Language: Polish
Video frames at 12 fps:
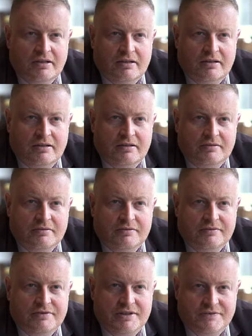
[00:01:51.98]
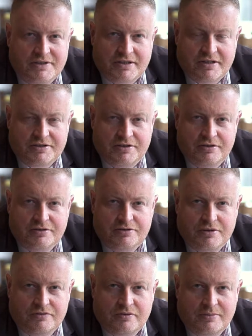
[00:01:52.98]
E, I w zakresie
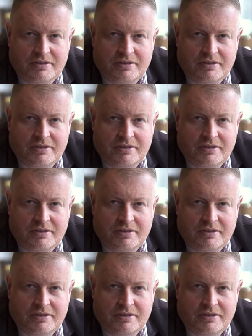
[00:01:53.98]
ilościowym,